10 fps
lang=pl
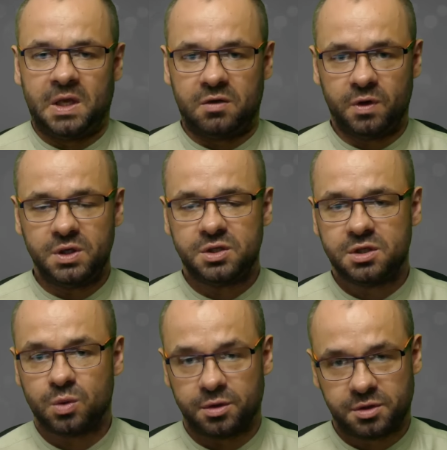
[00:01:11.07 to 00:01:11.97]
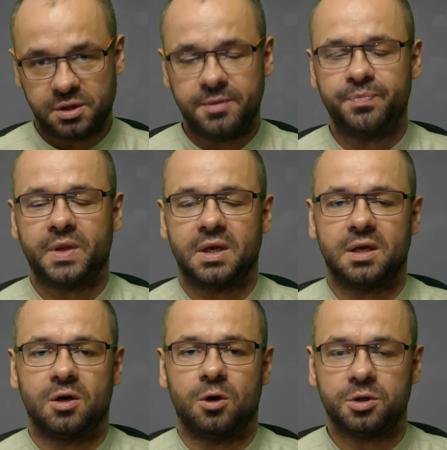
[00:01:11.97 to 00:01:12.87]
I woli ścisłości,
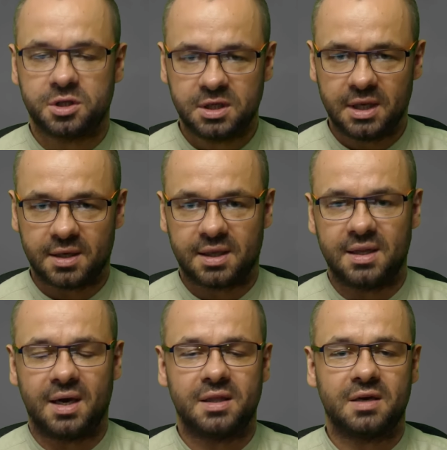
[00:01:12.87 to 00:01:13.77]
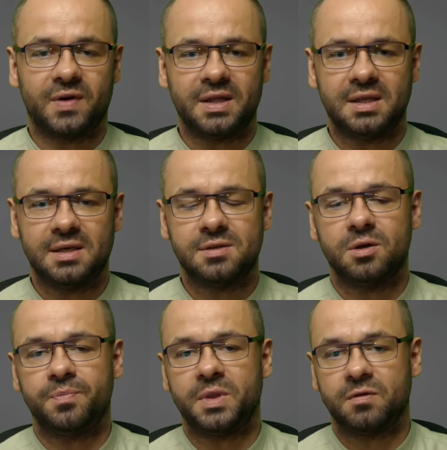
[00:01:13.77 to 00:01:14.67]
e, odcinek ten adekwatny jest
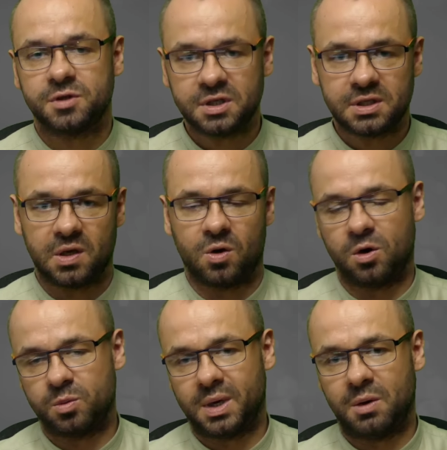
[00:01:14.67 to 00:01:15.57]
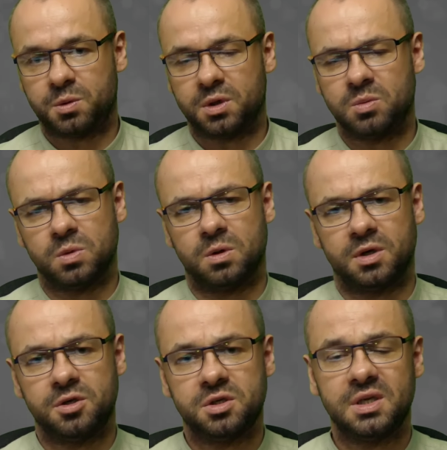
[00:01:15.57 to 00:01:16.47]
do wszystkich chorób
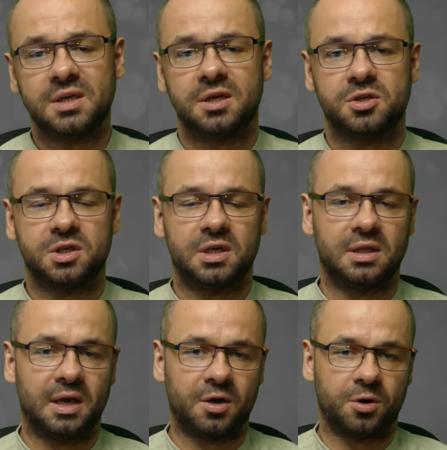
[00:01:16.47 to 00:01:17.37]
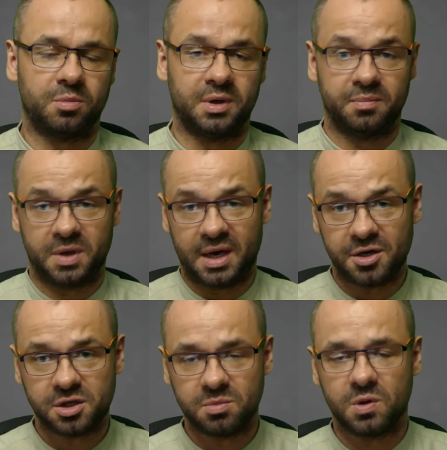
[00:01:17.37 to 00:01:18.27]
autoimmunologicznych, czyli dla choroby
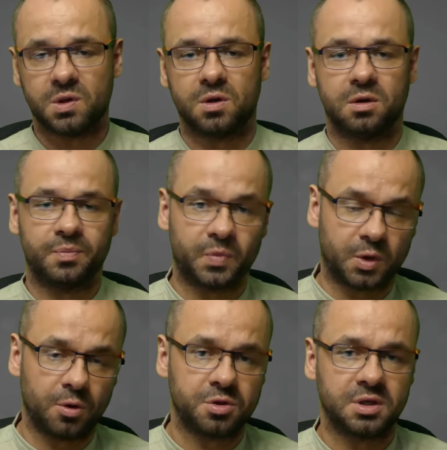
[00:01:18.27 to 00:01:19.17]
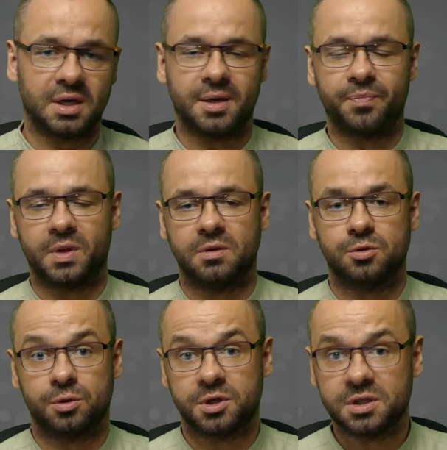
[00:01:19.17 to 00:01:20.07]
Hashimoto, tocznia,
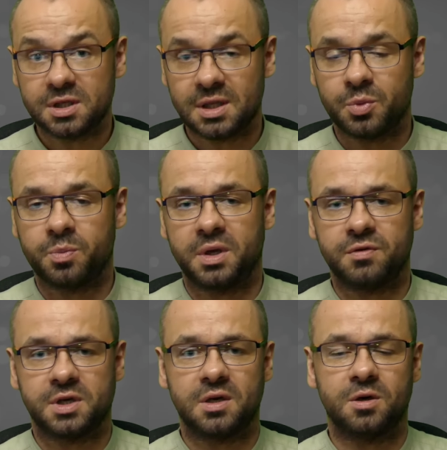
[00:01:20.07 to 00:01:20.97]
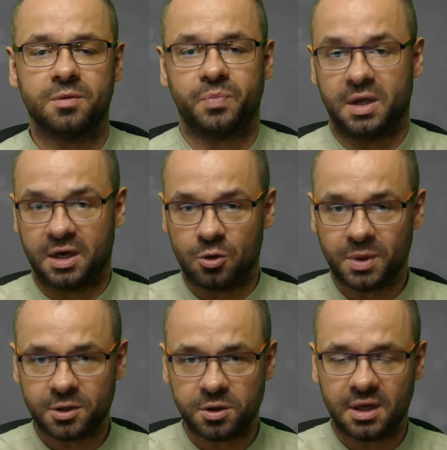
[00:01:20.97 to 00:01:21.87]
cukrzycy typu pierwszego,
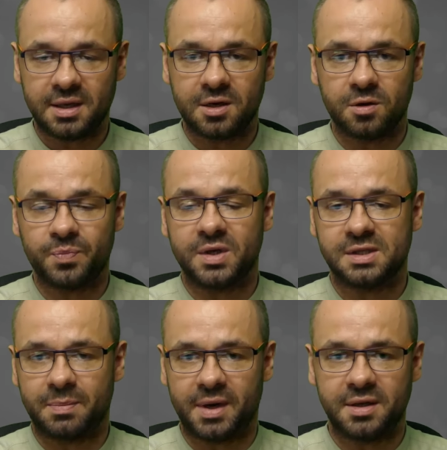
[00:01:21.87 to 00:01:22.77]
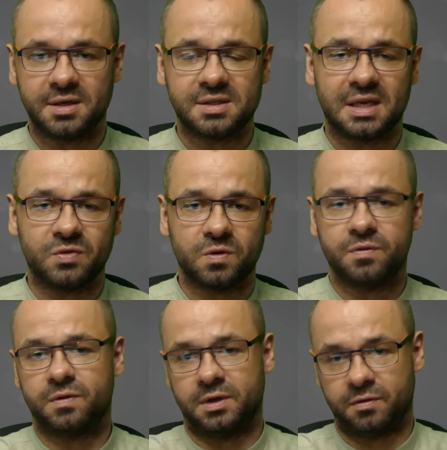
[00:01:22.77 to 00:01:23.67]
reumatoidalnego zapalenia
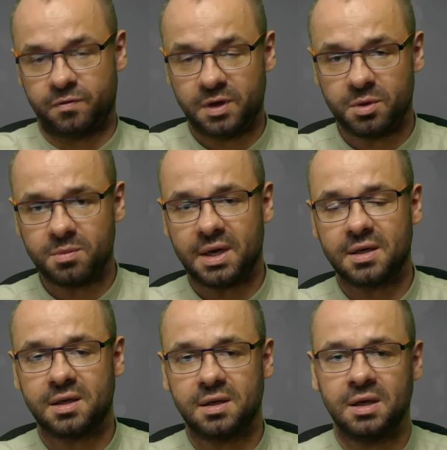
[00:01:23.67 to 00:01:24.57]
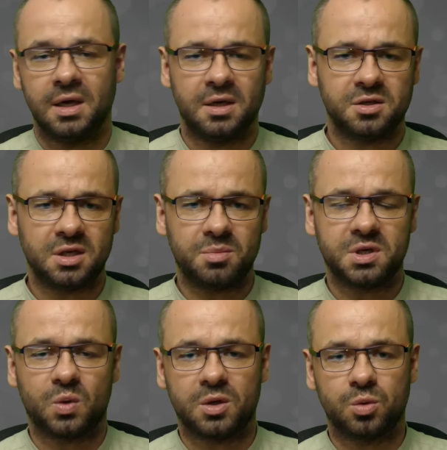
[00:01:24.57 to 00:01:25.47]
stawów, e, fibromialgii, czy na
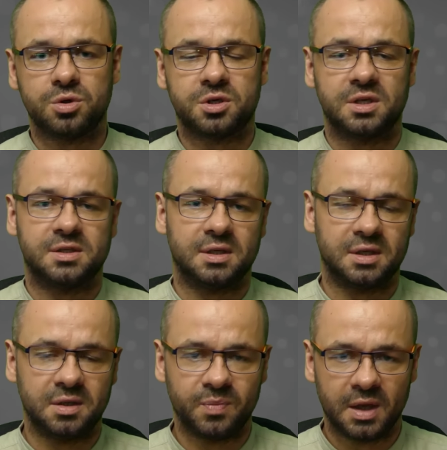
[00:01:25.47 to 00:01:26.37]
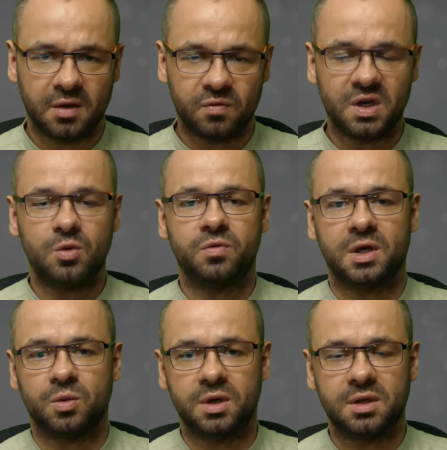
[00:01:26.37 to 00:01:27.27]
przykład łuszczycy i wielu,
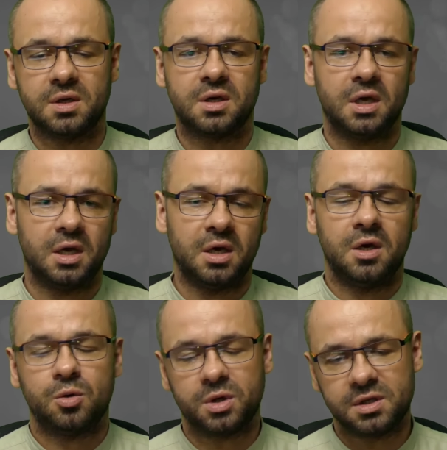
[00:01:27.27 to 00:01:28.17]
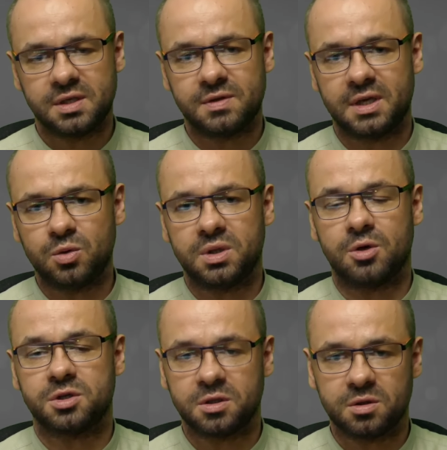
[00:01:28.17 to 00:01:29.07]
wielu innych, których ze względu na
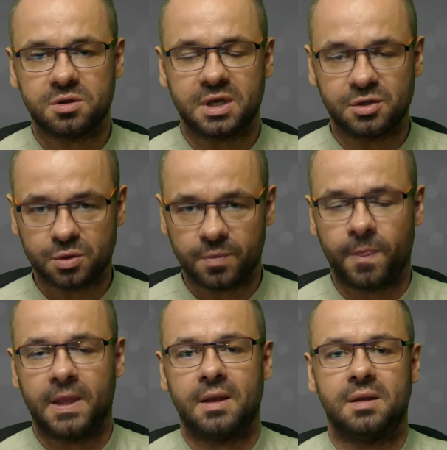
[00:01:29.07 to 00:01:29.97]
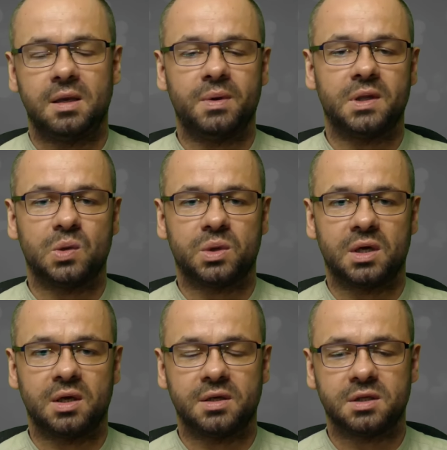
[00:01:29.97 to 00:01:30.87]
oszczędność czasu nie będę
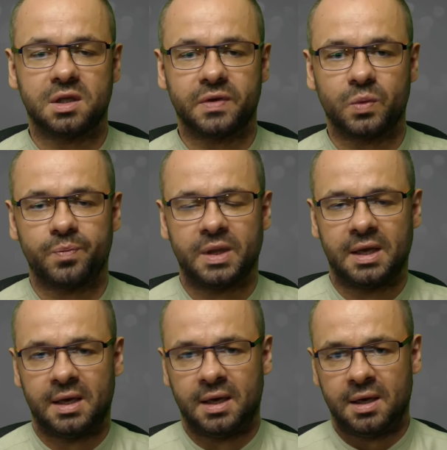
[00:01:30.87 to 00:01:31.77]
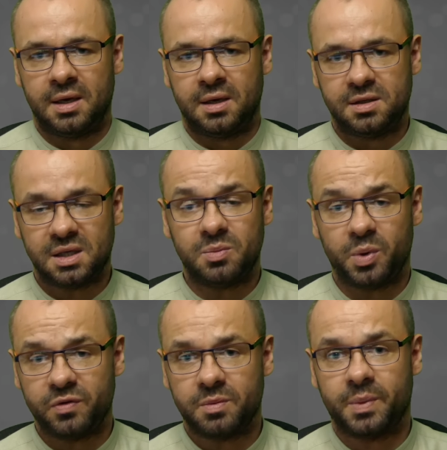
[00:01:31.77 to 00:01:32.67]
tutaj recytował. I zanim
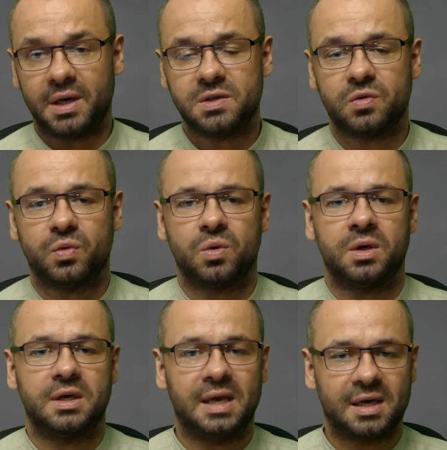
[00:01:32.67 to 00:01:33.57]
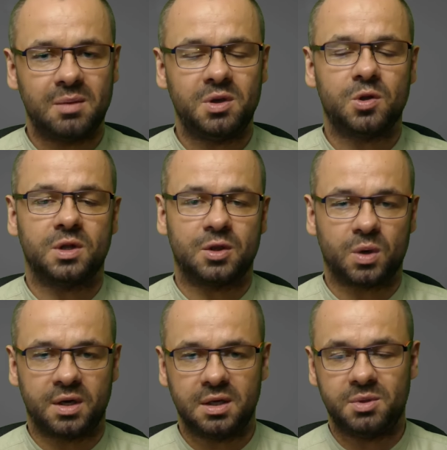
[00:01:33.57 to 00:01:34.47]
powiem Państwu, jakimi to
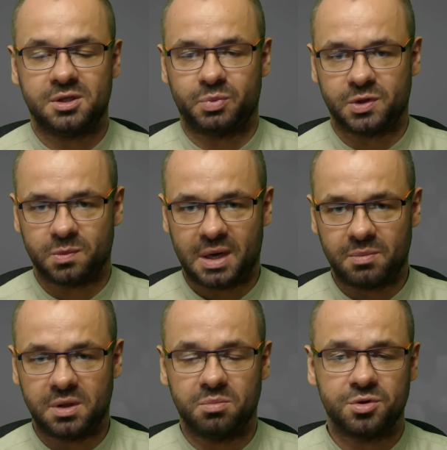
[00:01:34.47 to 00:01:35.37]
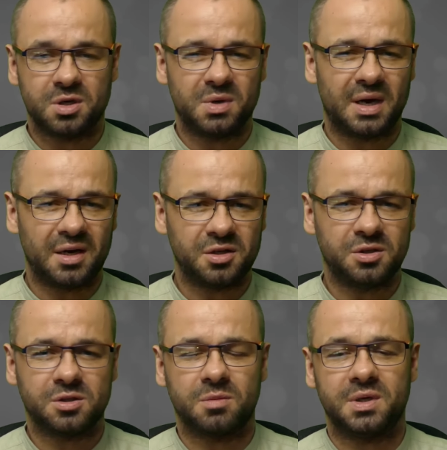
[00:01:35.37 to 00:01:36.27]
naturalnymi sposobami możemy
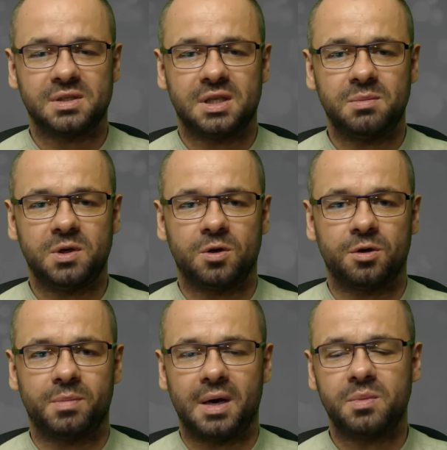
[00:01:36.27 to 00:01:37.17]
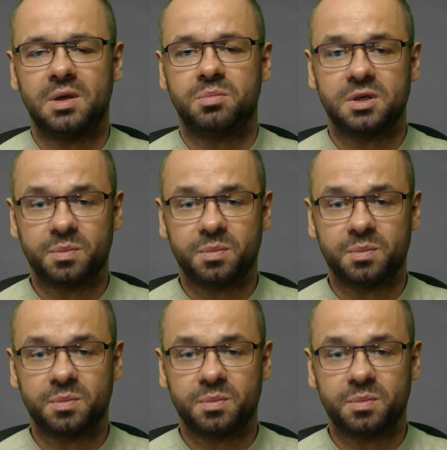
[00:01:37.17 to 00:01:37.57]
radzić sobie z tymi chorobami,